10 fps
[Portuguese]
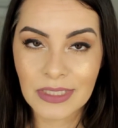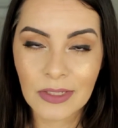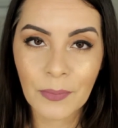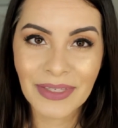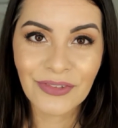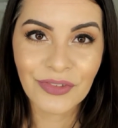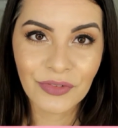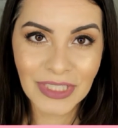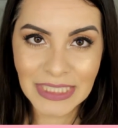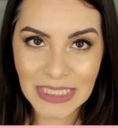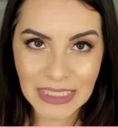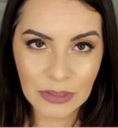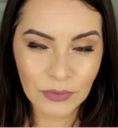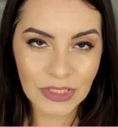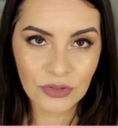são bem finas,
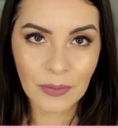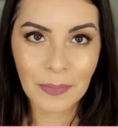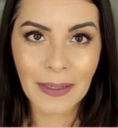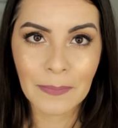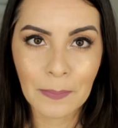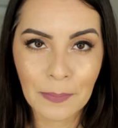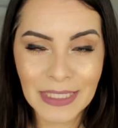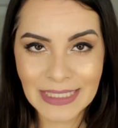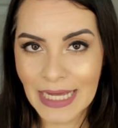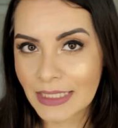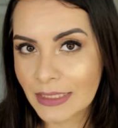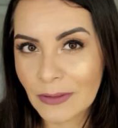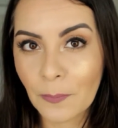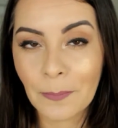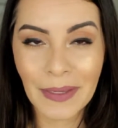não deixa a pele pesada,
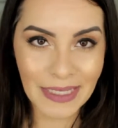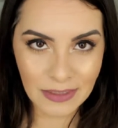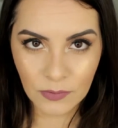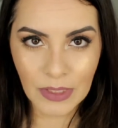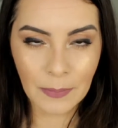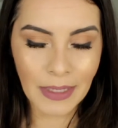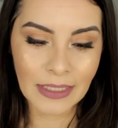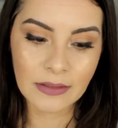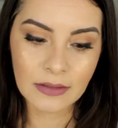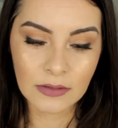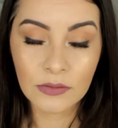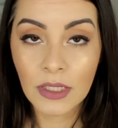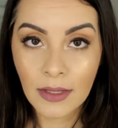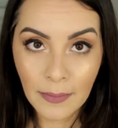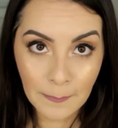não pesam na pele, então
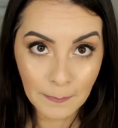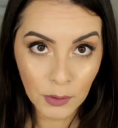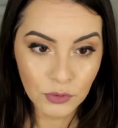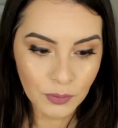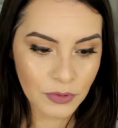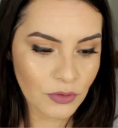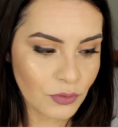ponto pros